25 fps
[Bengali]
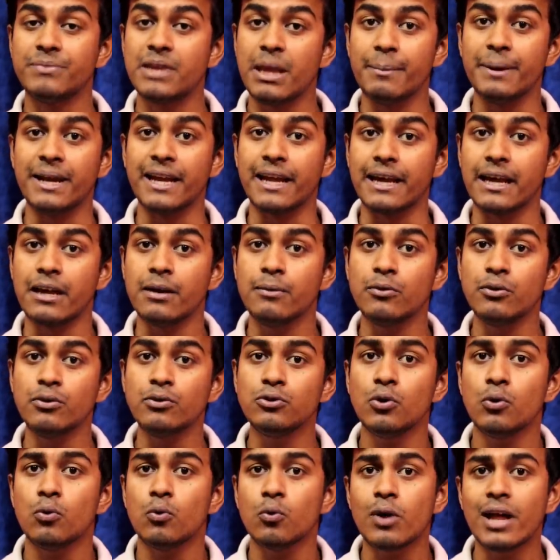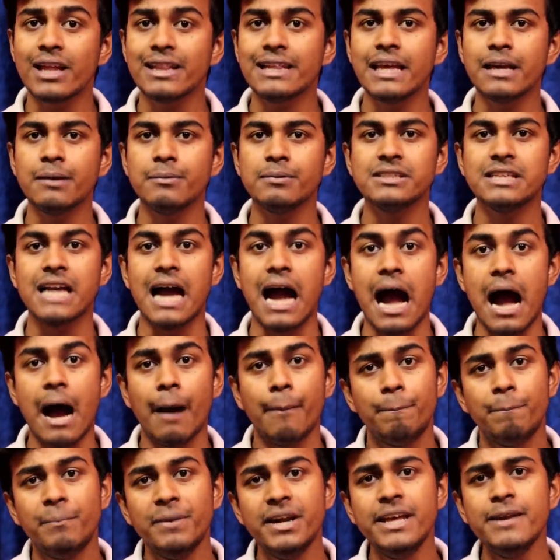দেবে না কেন বলুন তো ওরা দেখবে যে
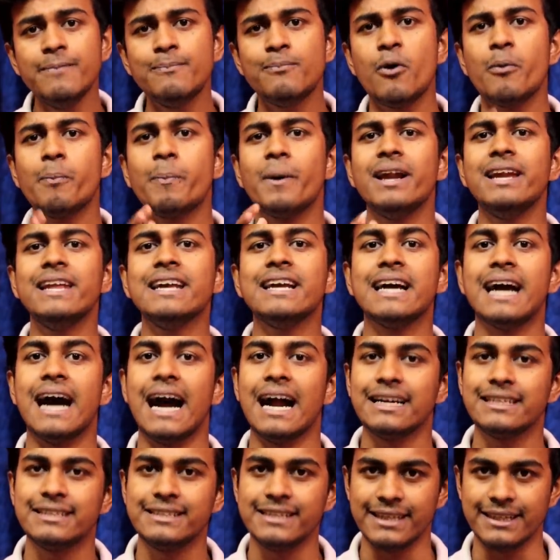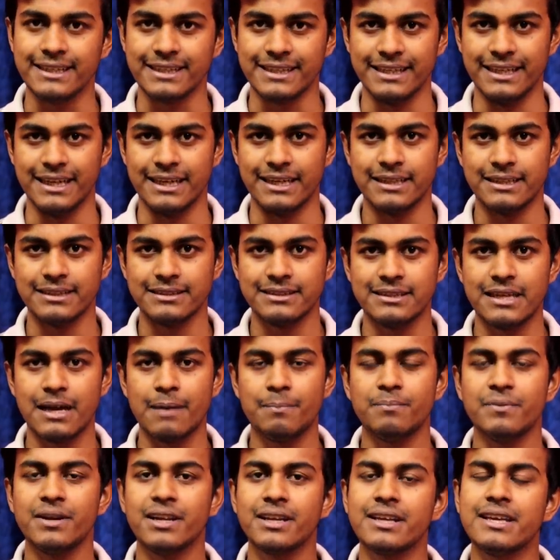আপনি প্রপারলি খাটছেন কিনা যে
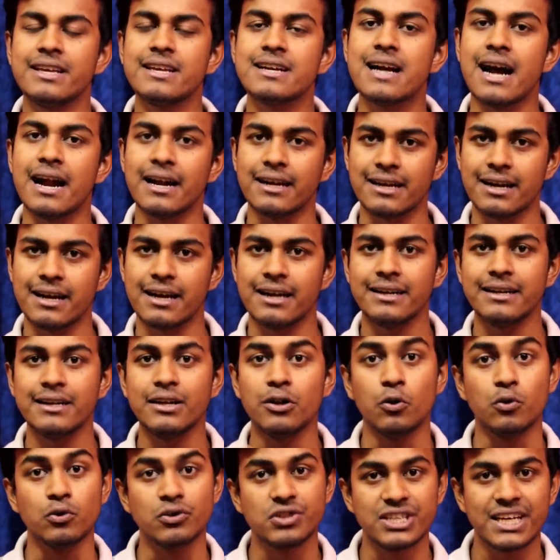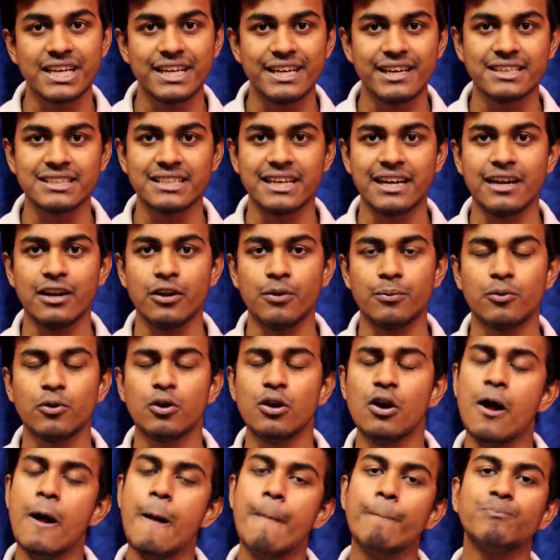আপনার কি খাটাখাটনি হচ্ছে কিনা চ্যানেলের ওপর
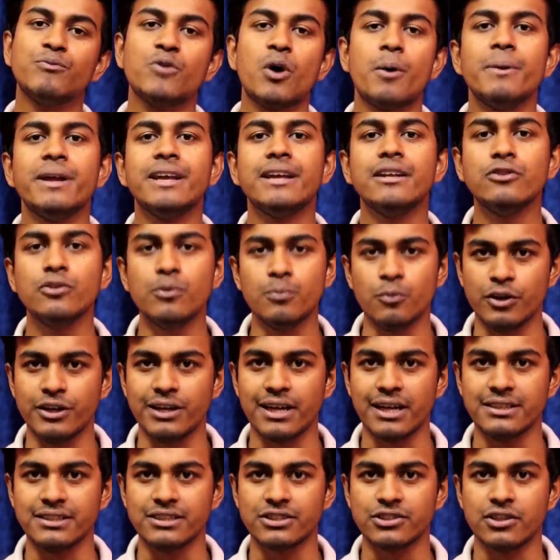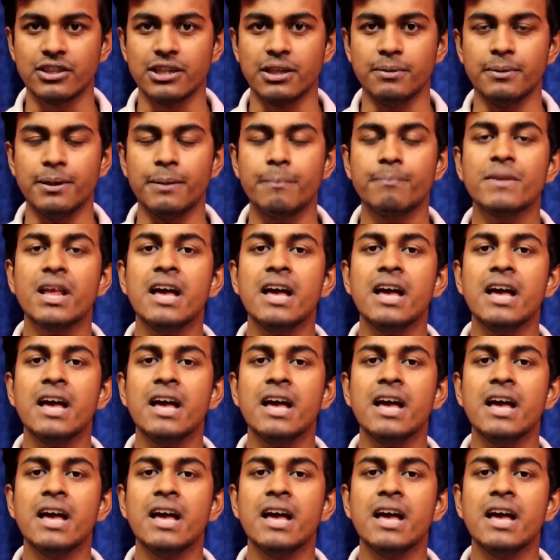তবেই কিন্তু মনিটাইজেশন দেবে